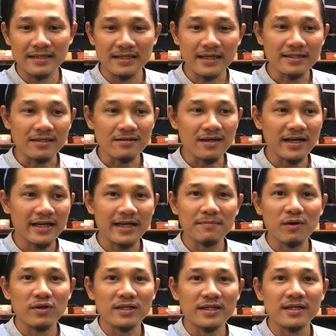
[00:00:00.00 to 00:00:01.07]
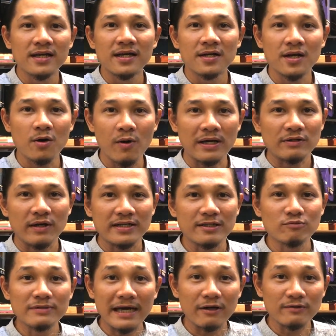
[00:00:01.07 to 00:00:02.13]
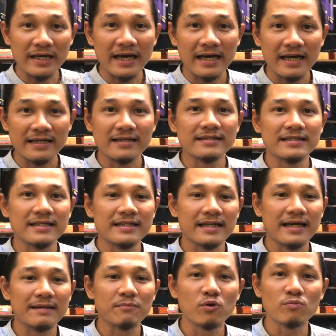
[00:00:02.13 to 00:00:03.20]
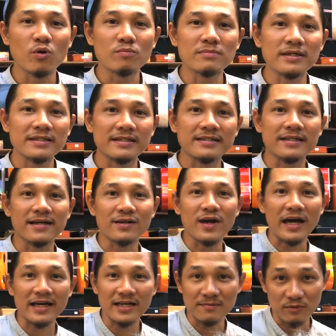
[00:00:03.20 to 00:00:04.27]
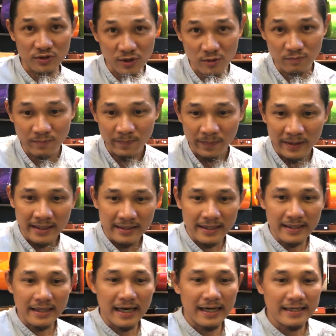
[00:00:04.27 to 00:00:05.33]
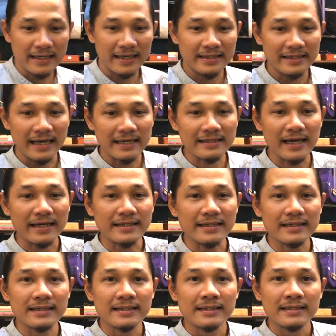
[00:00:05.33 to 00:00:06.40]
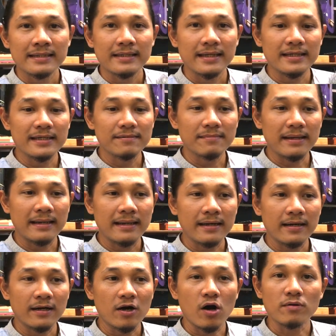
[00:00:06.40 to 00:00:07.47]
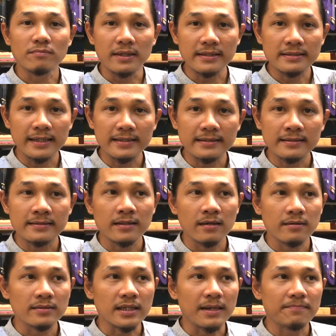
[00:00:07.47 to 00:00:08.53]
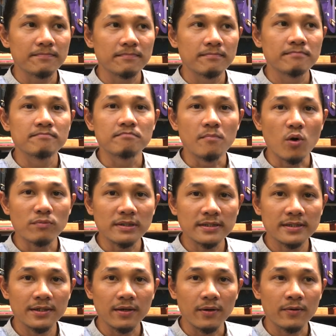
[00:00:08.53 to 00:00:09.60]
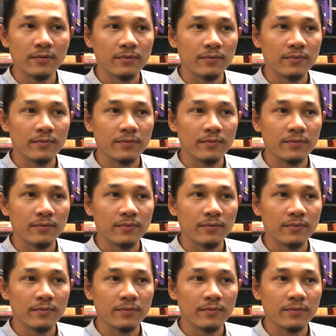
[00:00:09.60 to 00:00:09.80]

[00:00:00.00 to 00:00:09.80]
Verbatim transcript: kích thước hay cái body nó hoàn toàn giống nhau nha nó chỉ là 440 thì tiếng nó hay hơn một chút cái cây này giá thành á khi mà còn mới tinh nó tầm 40 triệu